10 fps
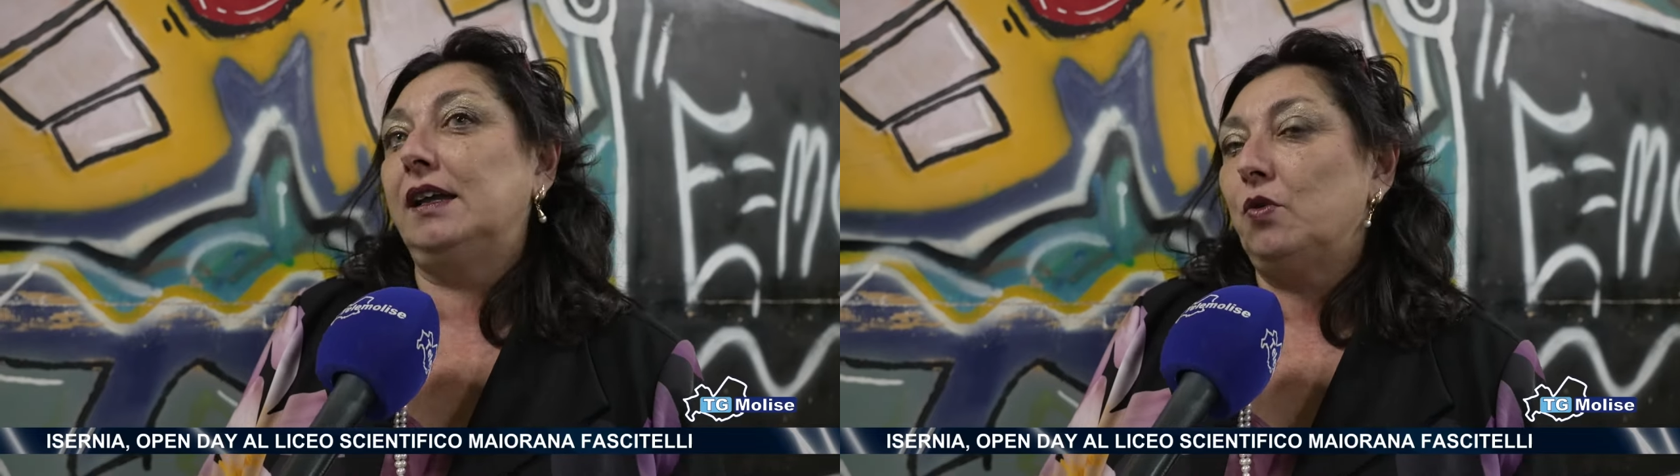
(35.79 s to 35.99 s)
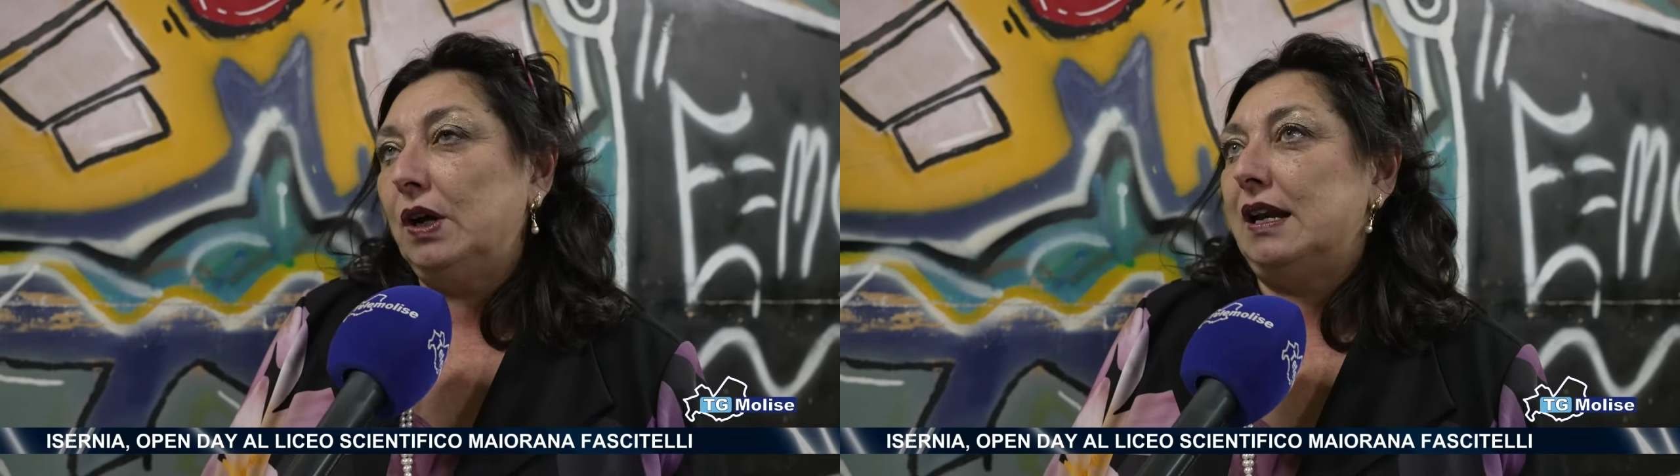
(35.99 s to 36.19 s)

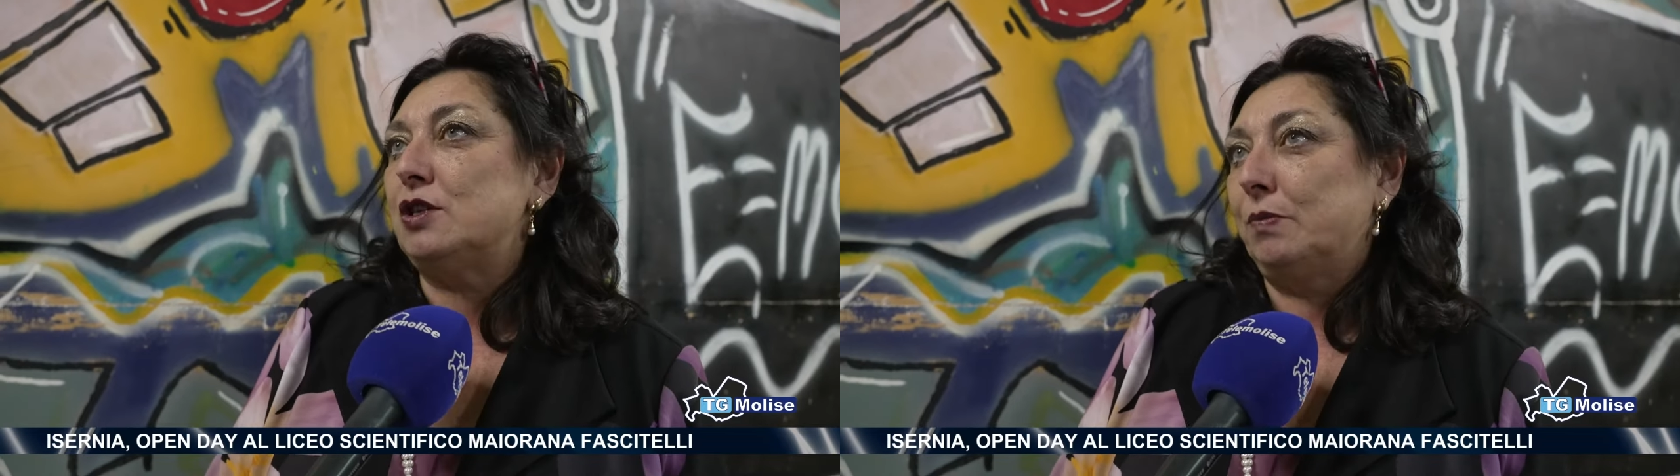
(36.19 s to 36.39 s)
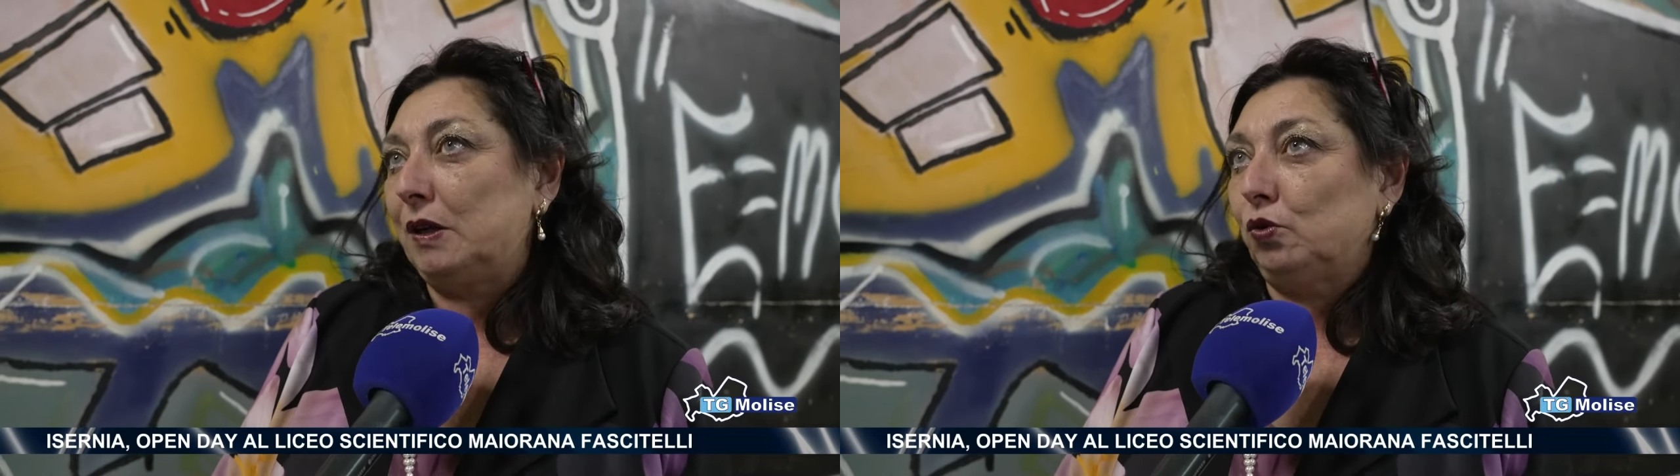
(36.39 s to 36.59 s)
è
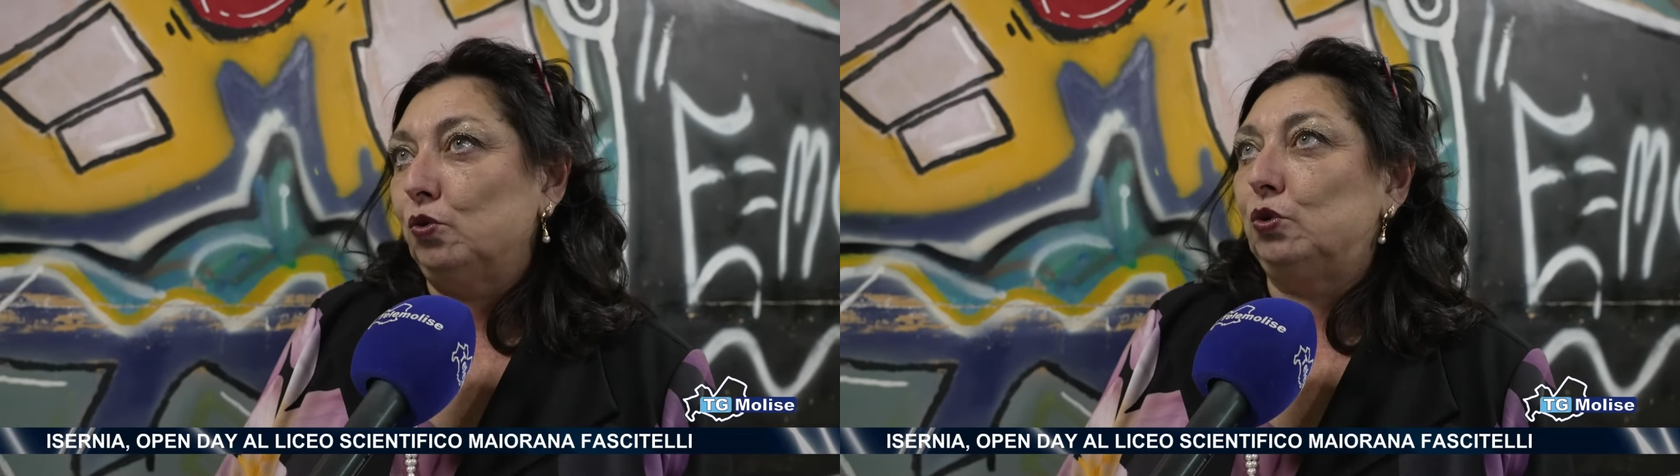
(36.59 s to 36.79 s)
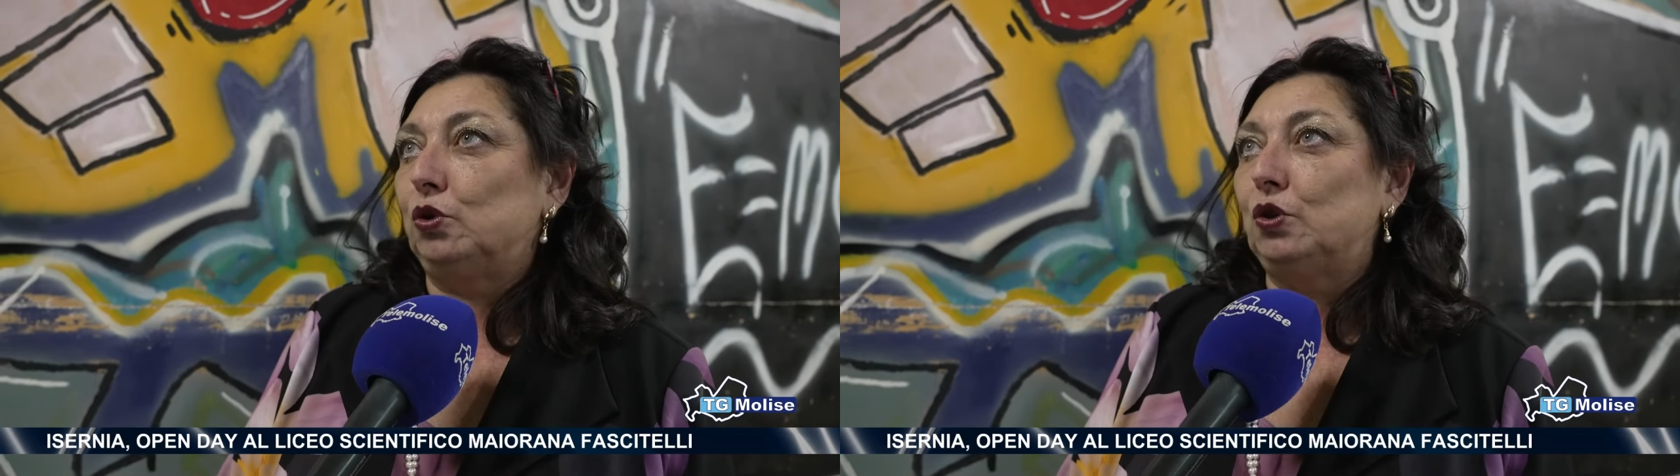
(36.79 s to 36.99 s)
quella
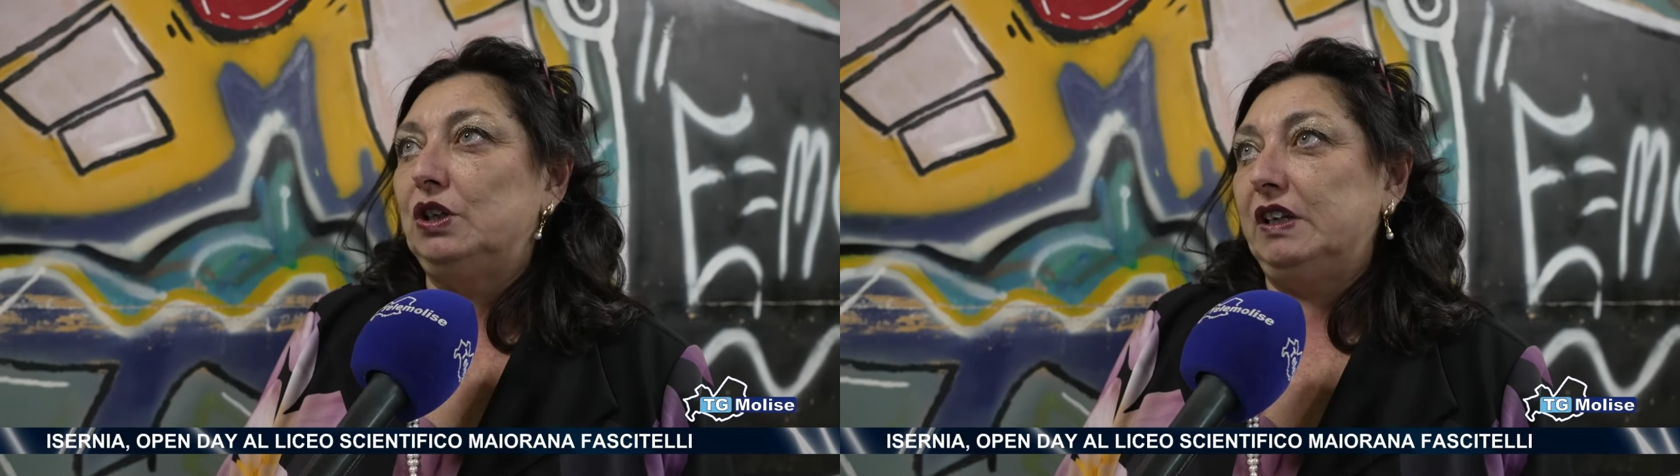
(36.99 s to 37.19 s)
soprattutto